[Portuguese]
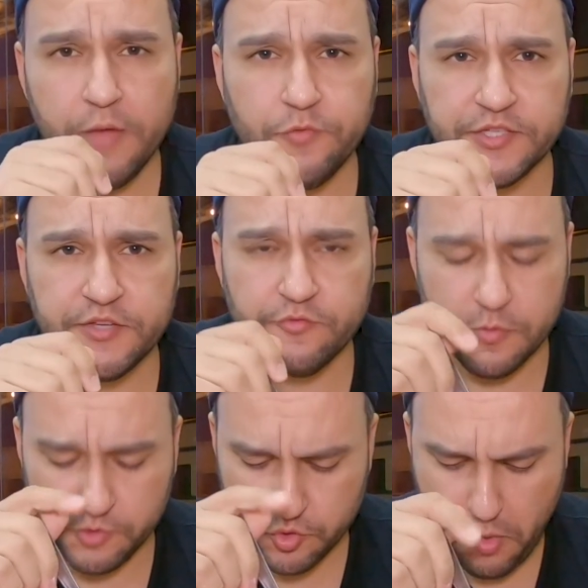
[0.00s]
Nossa, ficou
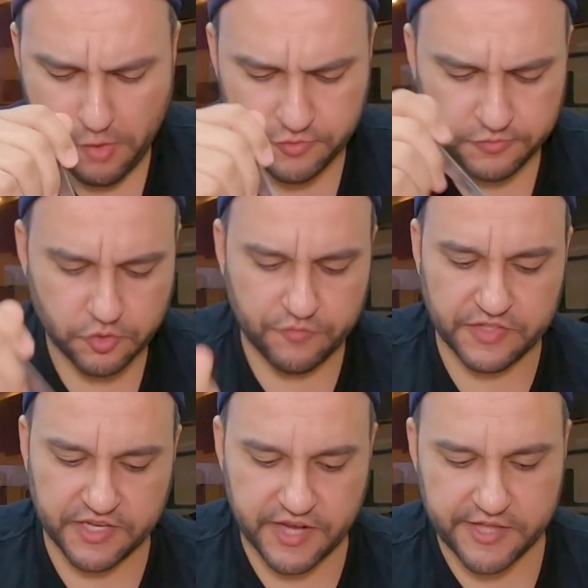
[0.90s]
muito bom, viu? Com
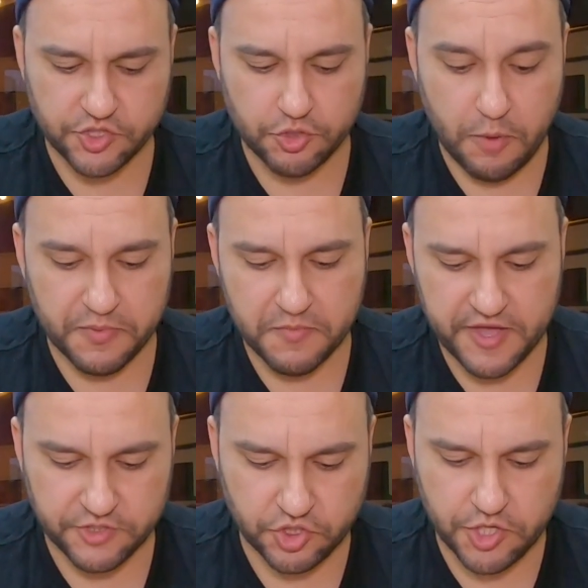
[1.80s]
vinagretinho, a
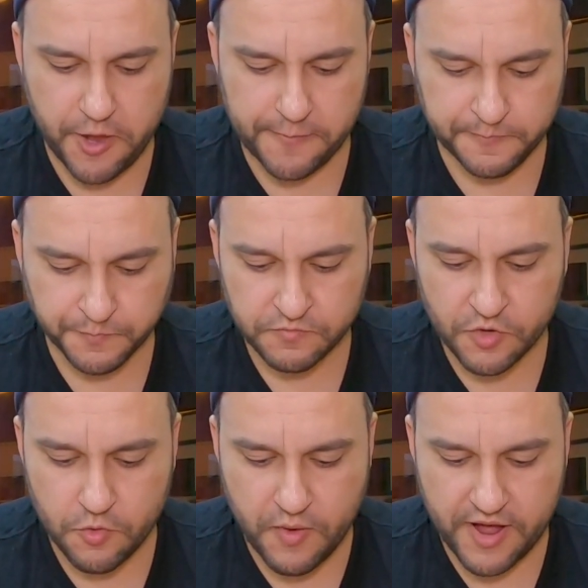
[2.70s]
pimentinha,
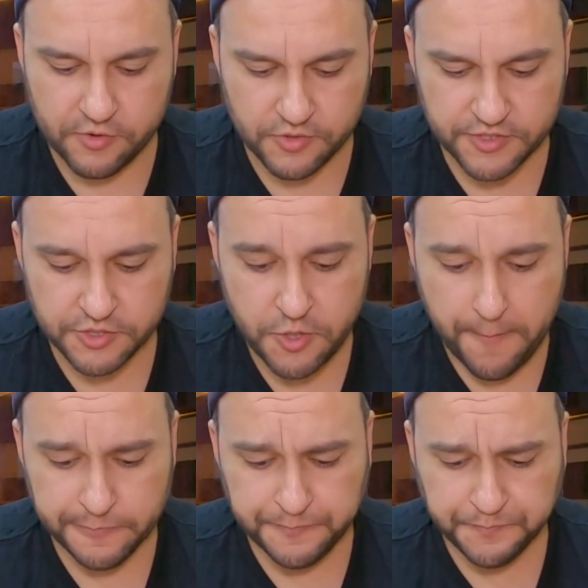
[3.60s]
com arroz.
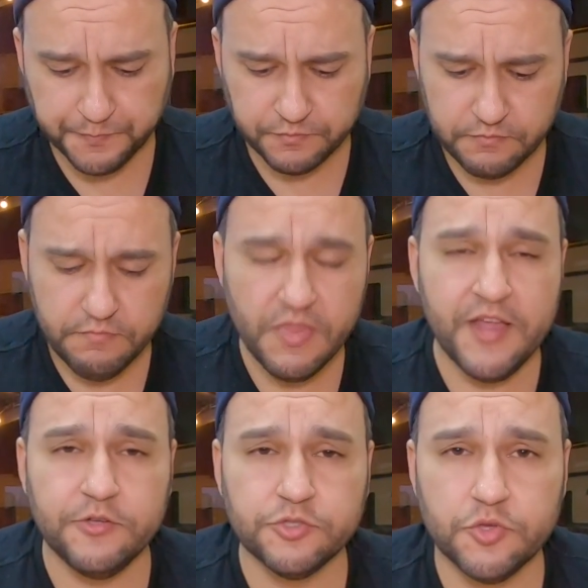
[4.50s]

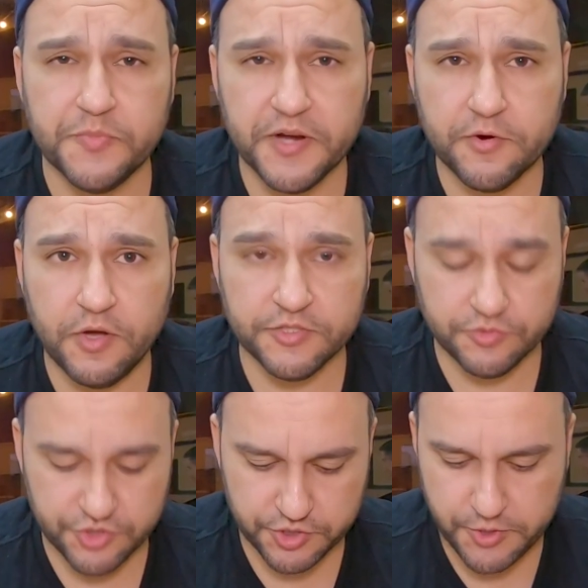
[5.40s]
Eu super gosto
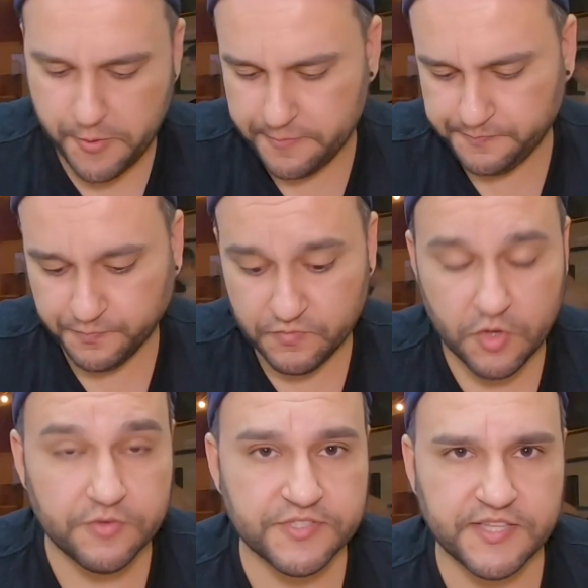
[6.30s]
de,
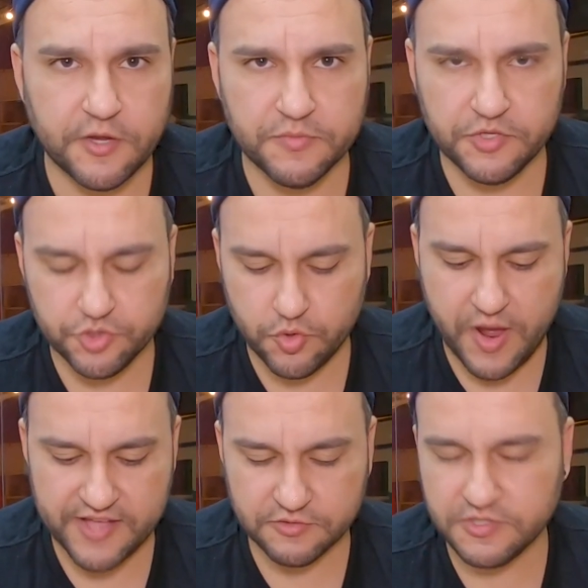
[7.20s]
quando você está comendo um
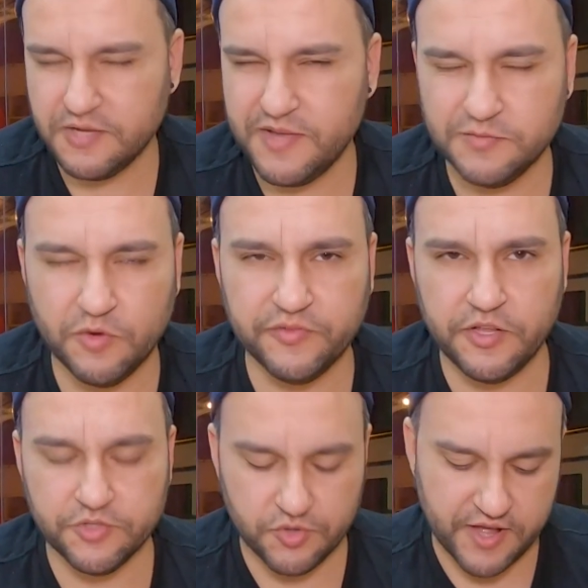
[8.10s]
churrasco, assim, mais pro
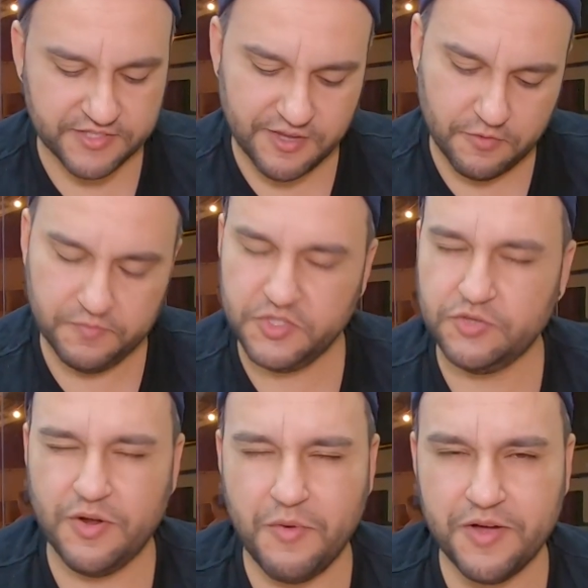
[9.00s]
final do churrasco, você
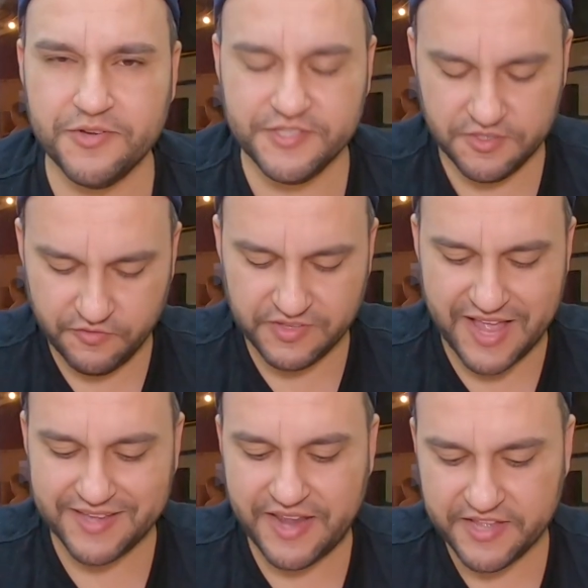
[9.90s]
misturar o arrozinho, o
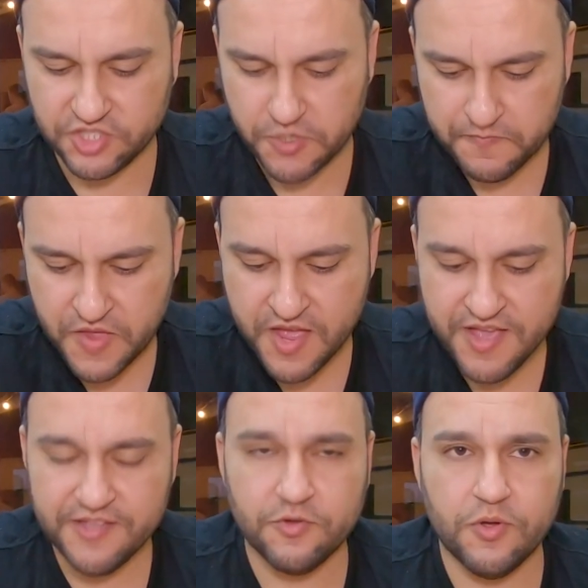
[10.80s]
vinagrete,
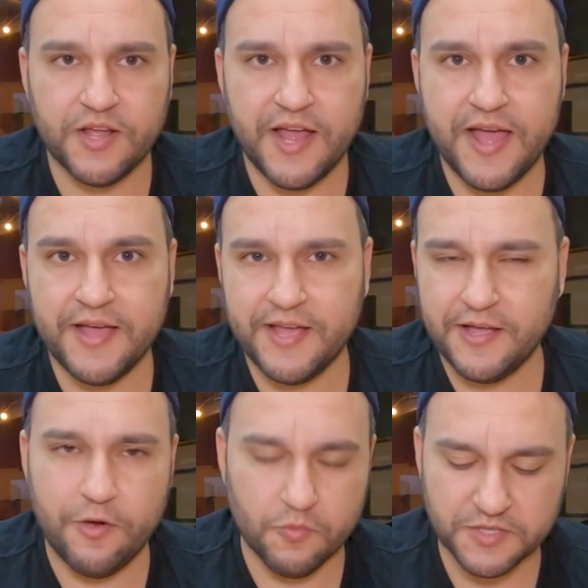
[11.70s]
colocar
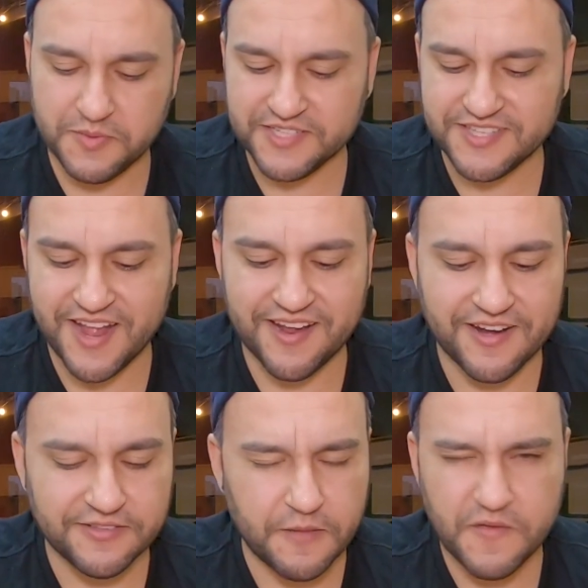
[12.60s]
algumas partes da
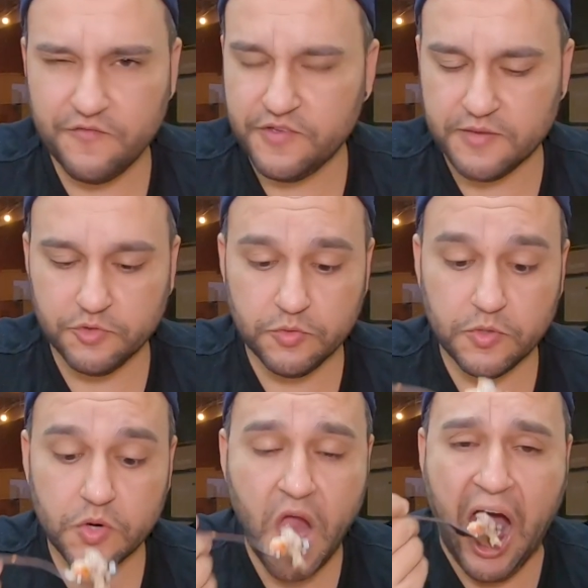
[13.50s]
carne também, fica muito bom.